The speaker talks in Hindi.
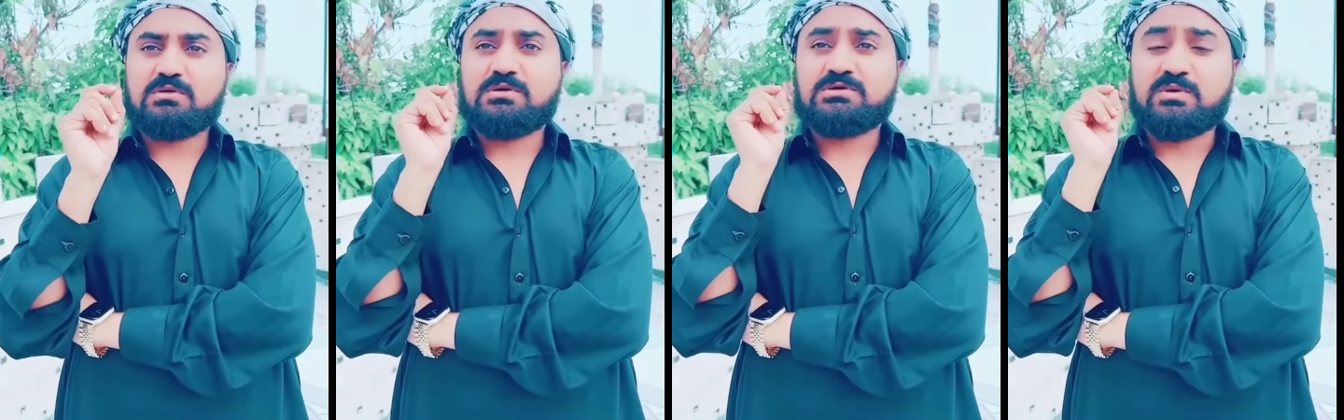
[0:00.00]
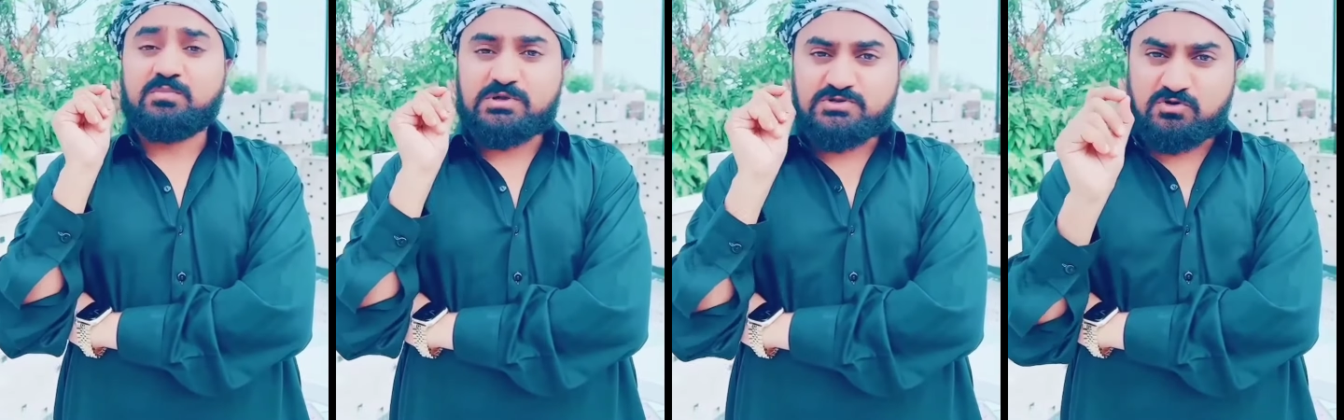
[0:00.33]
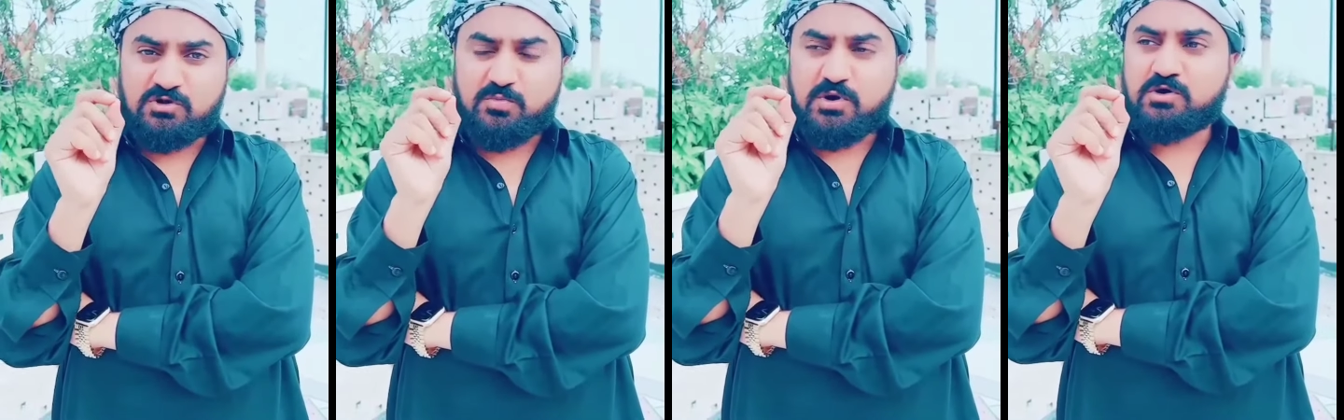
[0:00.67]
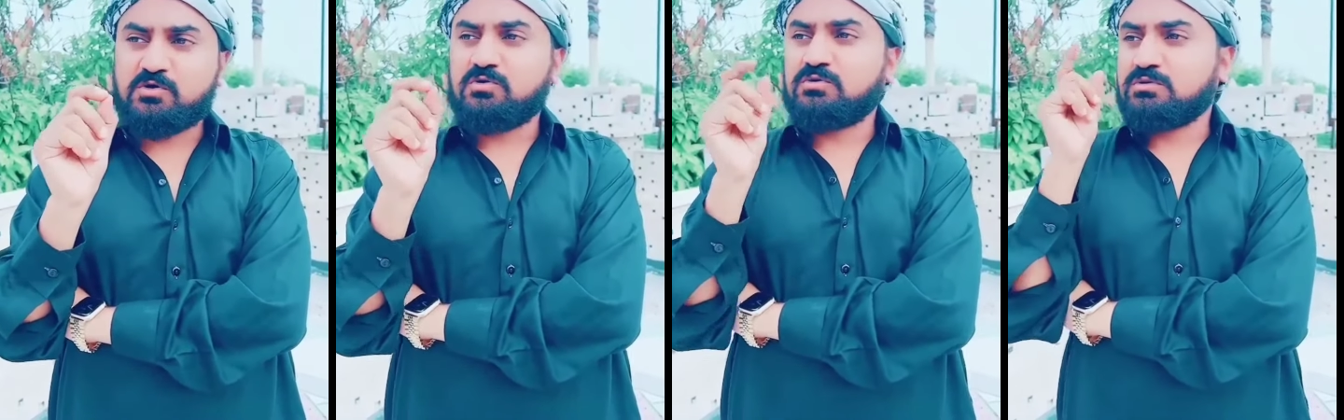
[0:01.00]
इसके बच्चों को
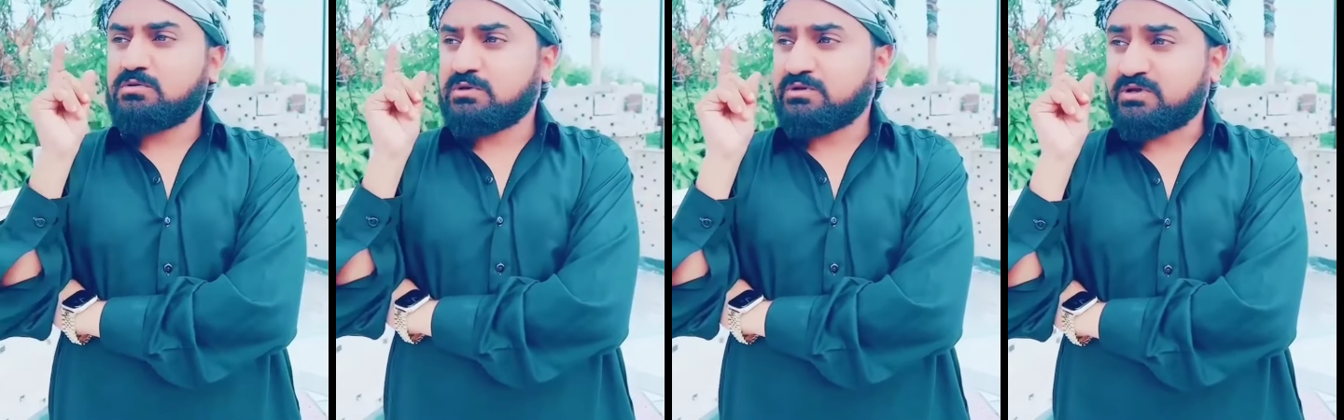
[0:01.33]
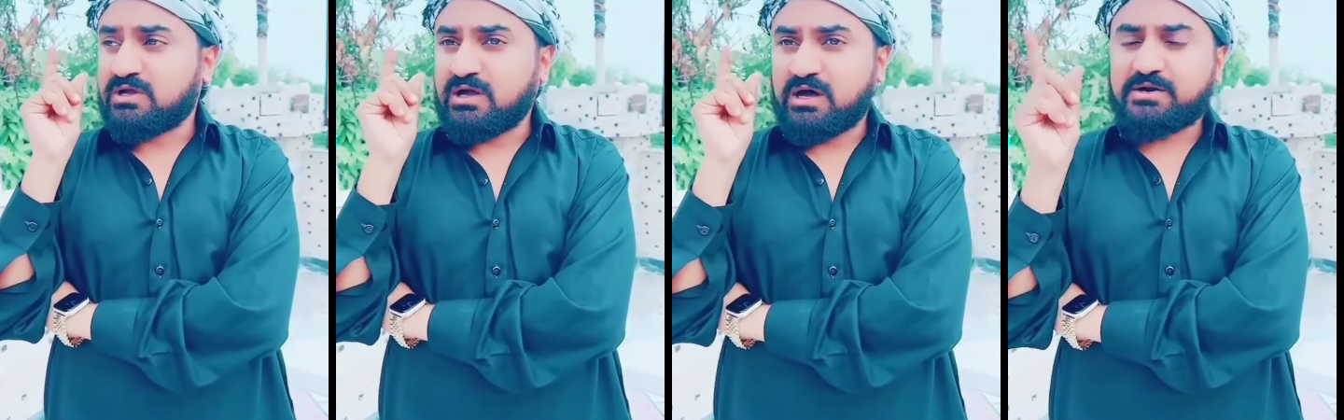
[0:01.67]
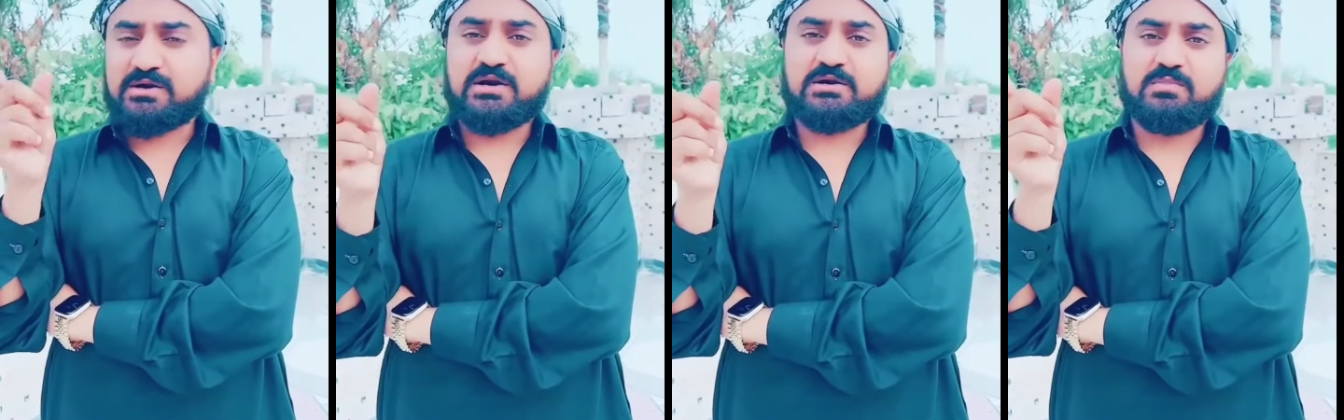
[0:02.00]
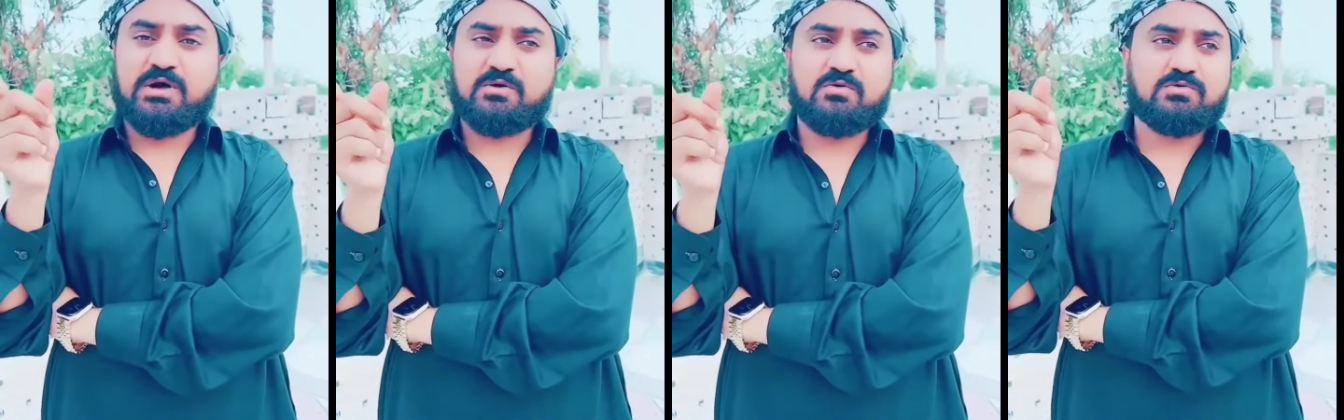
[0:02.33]
पकड़ो इसके घर रेट
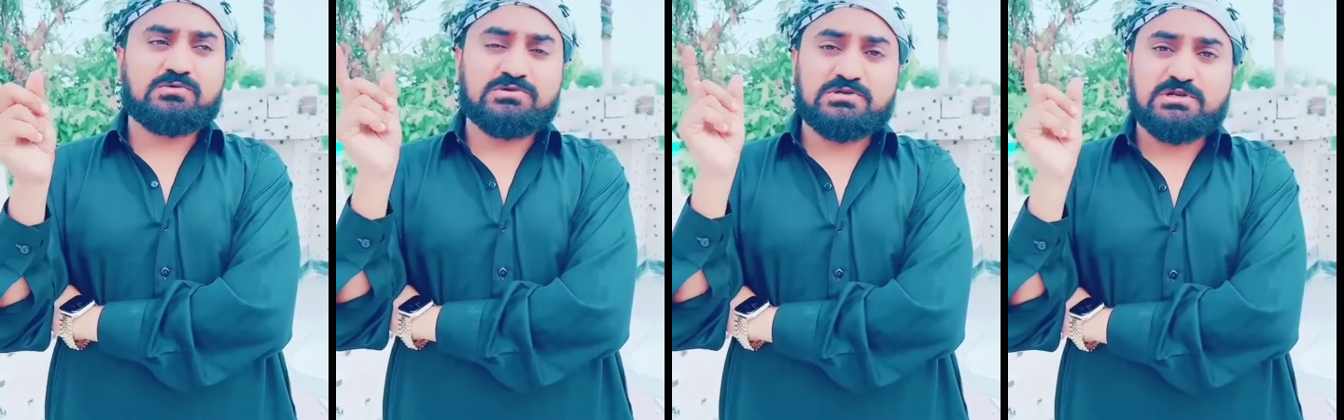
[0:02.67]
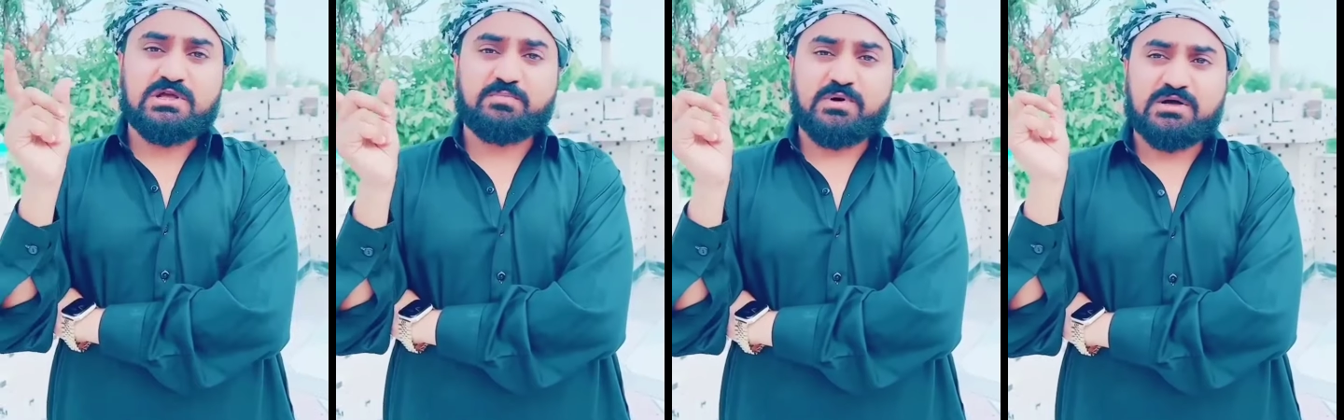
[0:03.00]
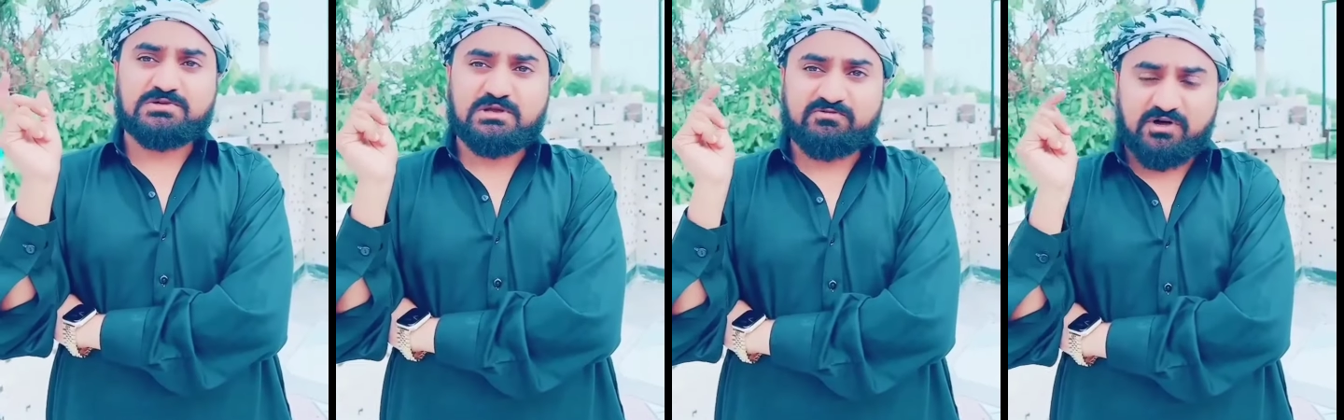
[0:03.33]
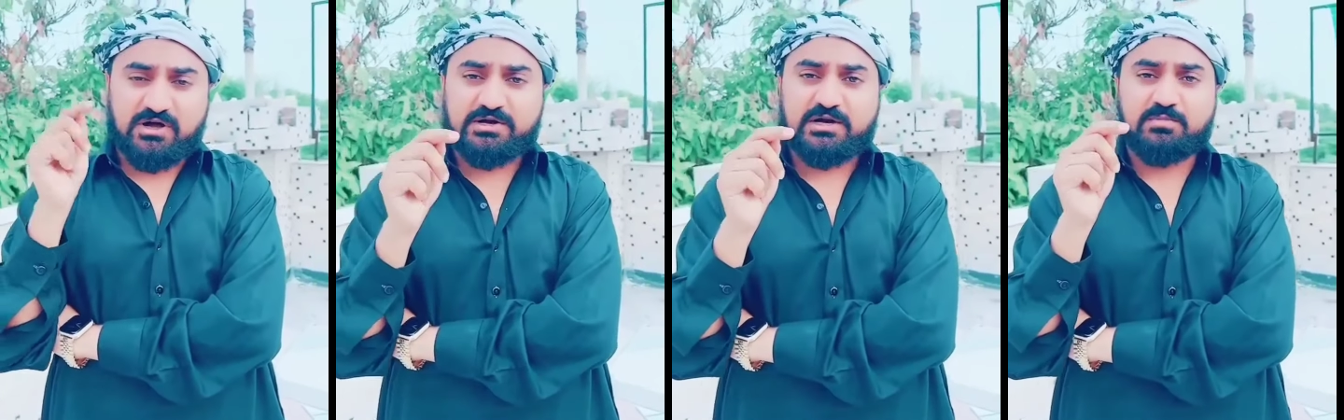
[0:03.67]
मारो जिन जिनके पास है
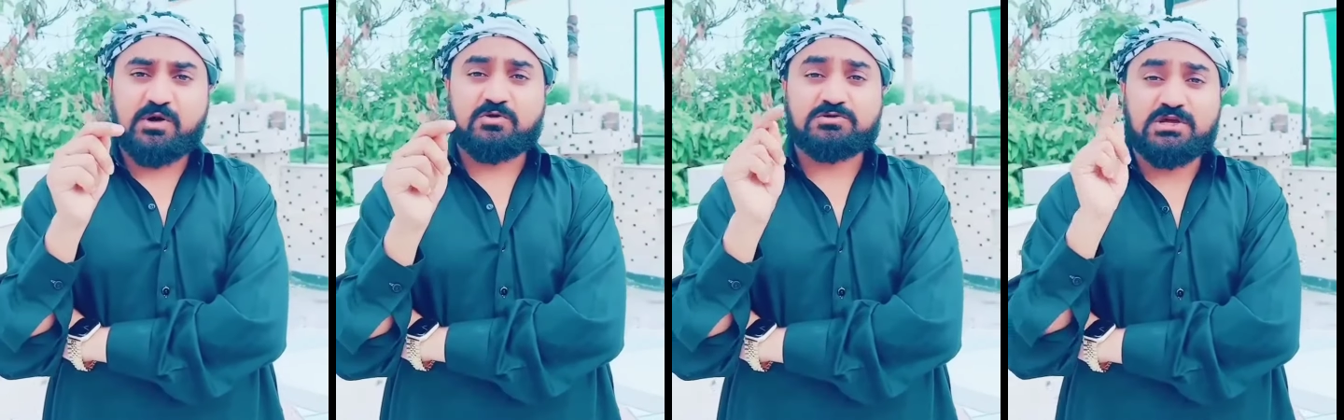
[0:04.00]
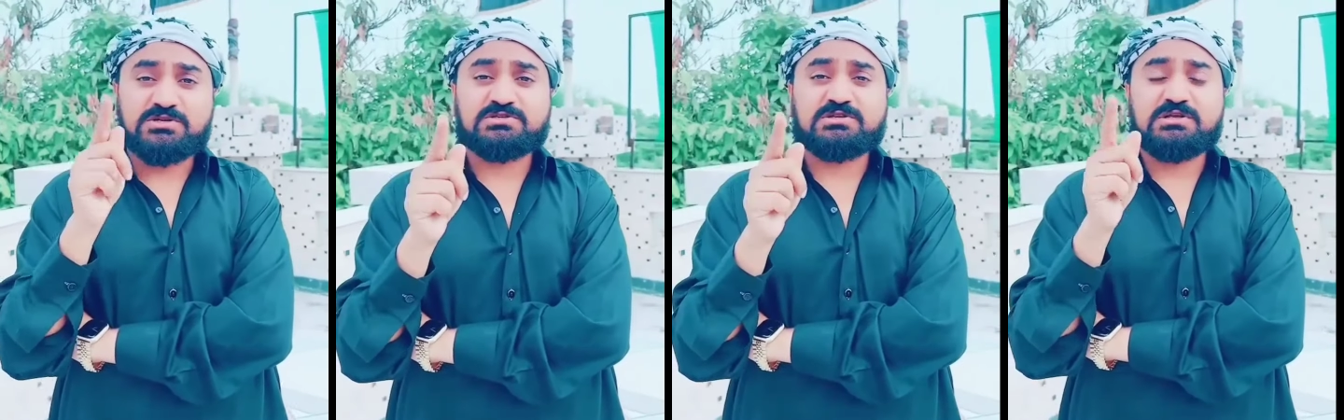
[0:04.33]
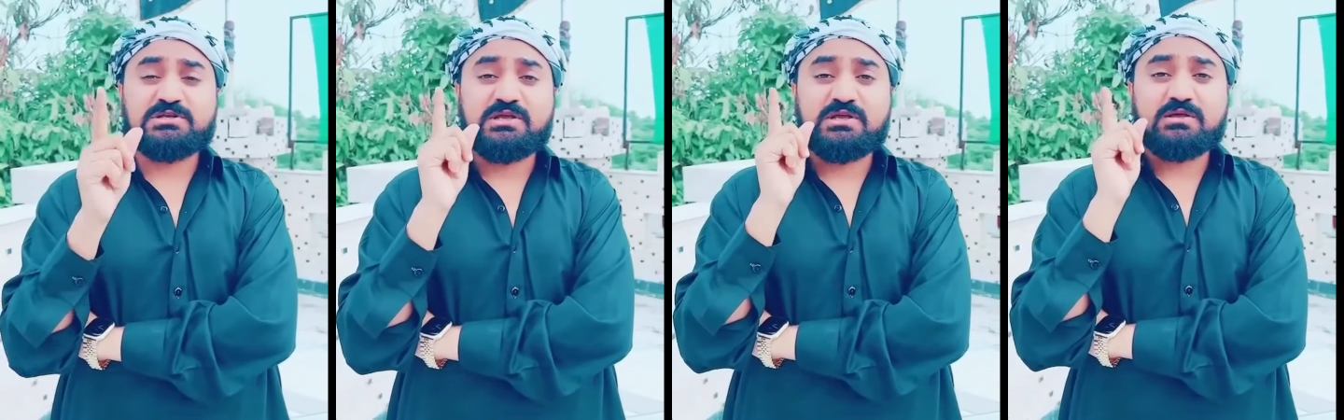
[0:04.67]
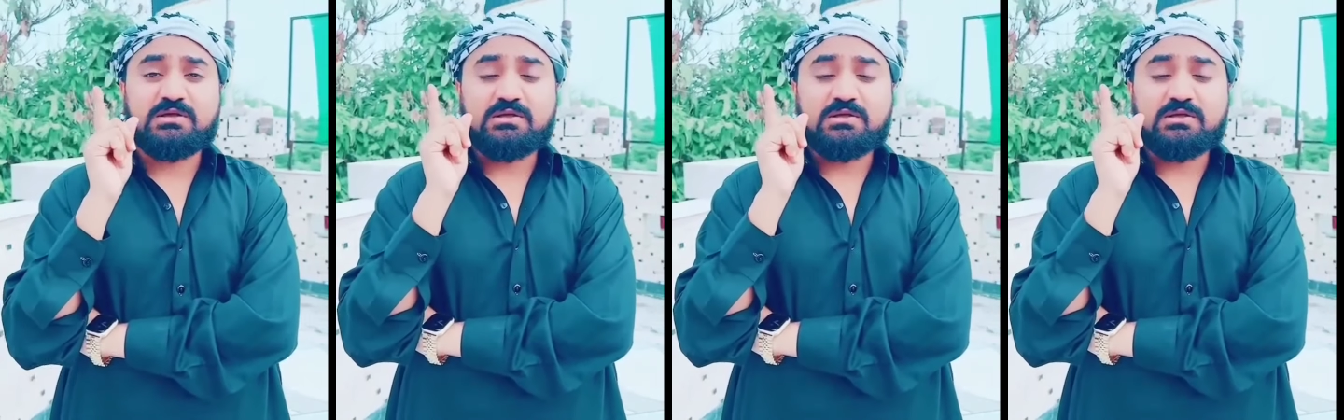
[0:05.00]
वहाँ रेट मारो दस तरीक ये